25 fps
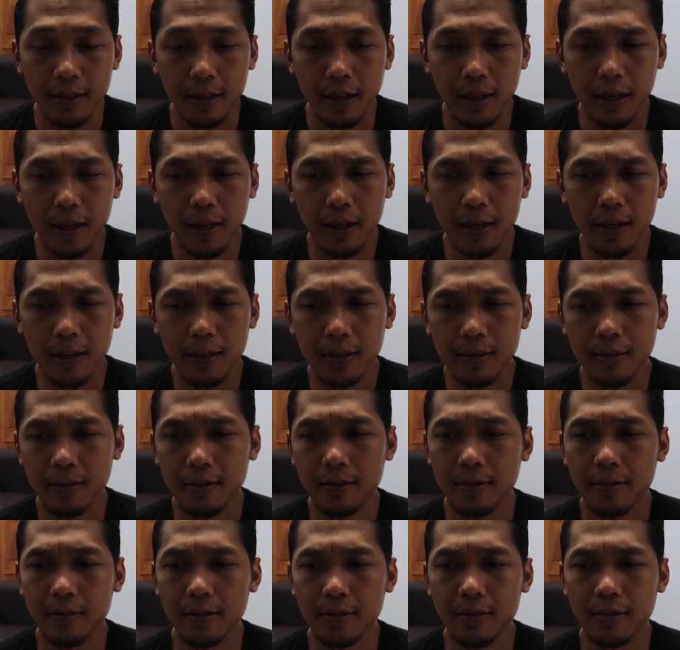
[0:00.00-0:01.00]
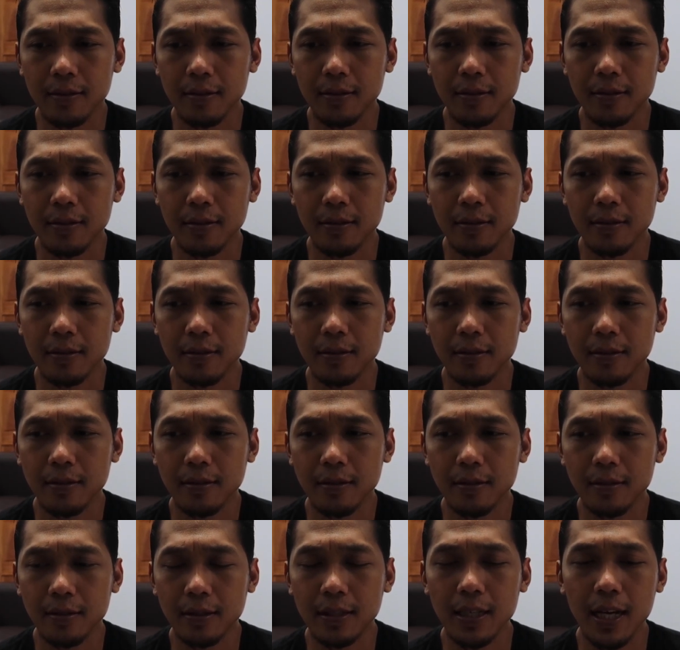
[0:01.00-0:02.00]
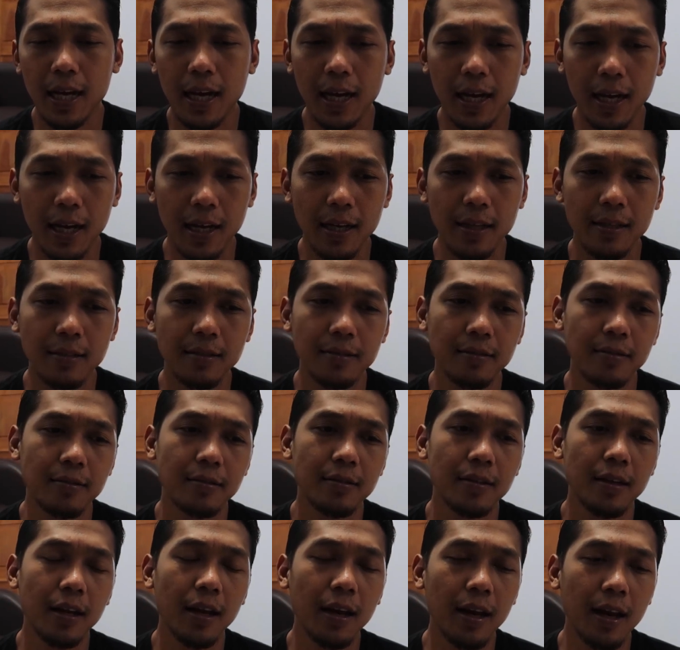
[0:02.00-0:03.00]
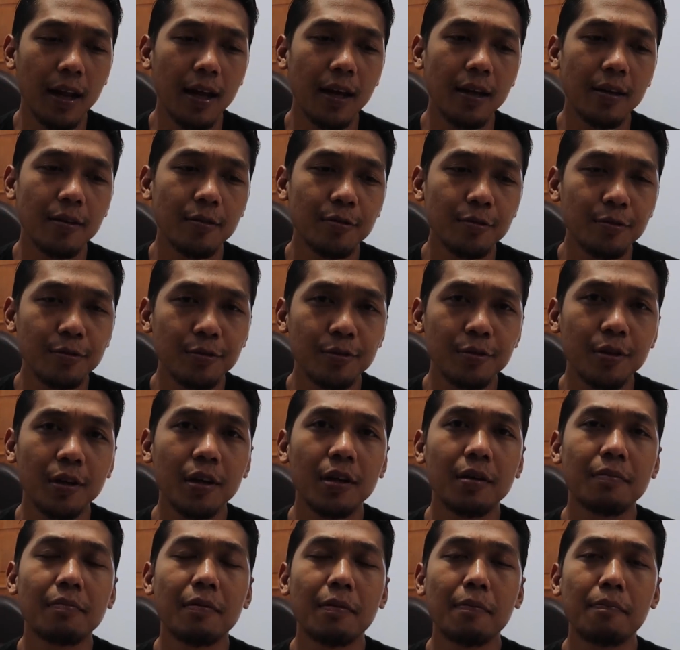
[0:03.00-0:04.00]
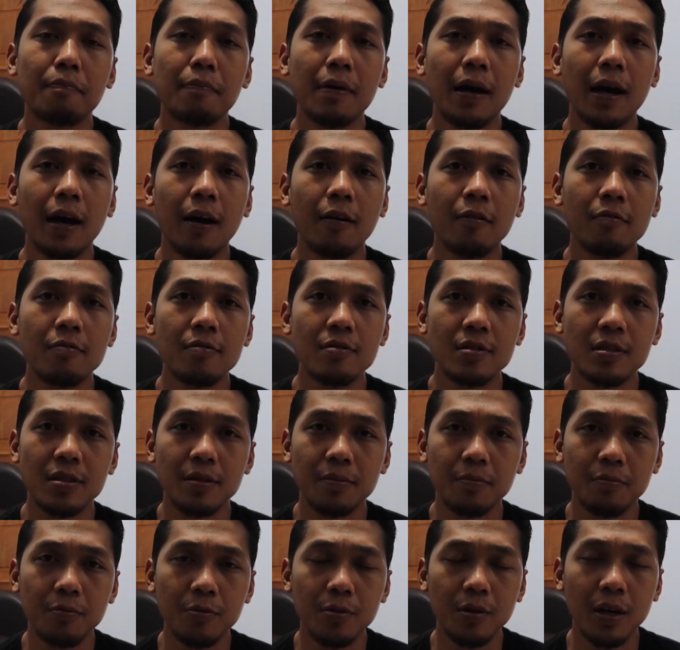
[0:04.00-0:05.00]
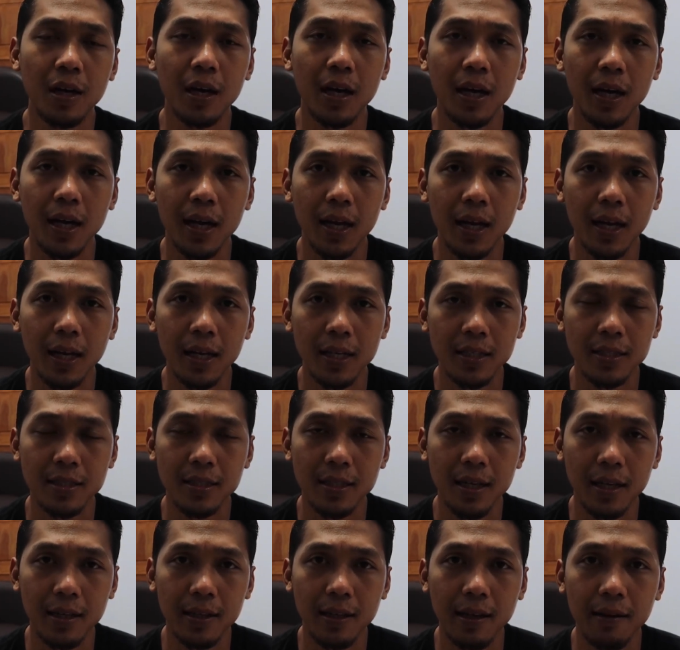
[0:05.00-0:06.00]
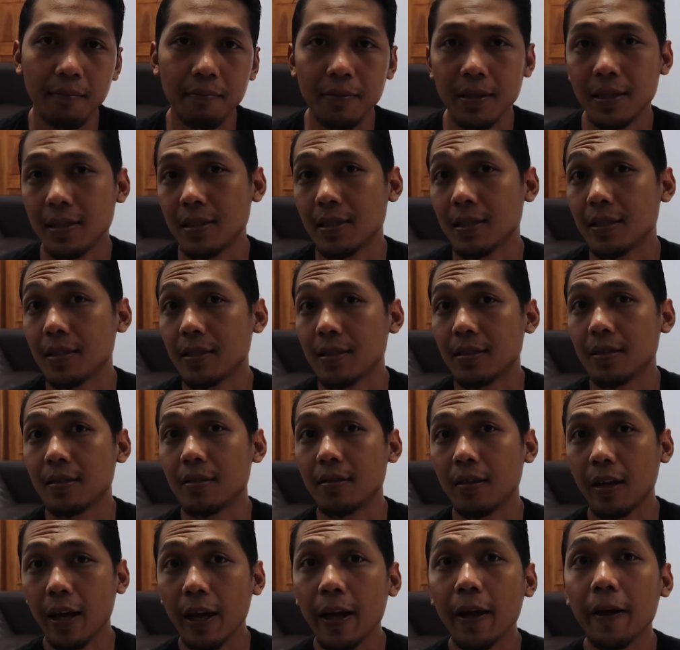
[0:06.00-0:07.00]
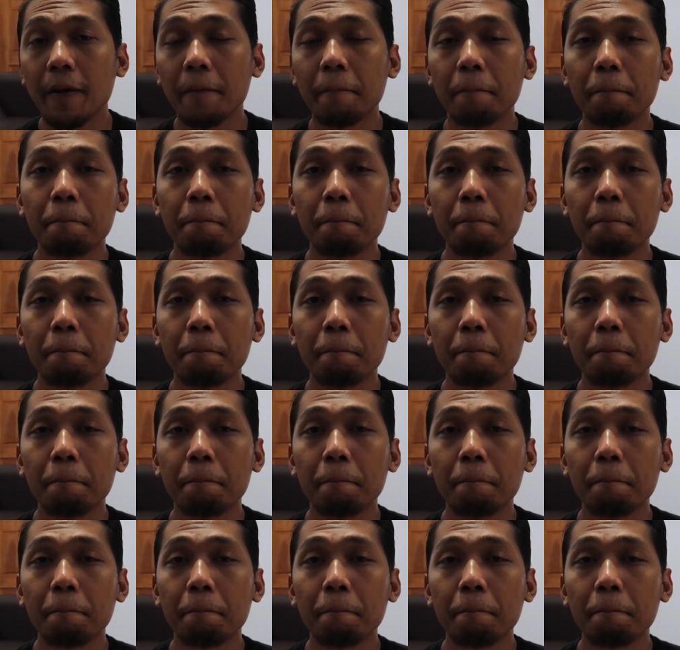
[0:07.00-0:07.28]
eh, jangan lelah untuk membangun sebuah list database oke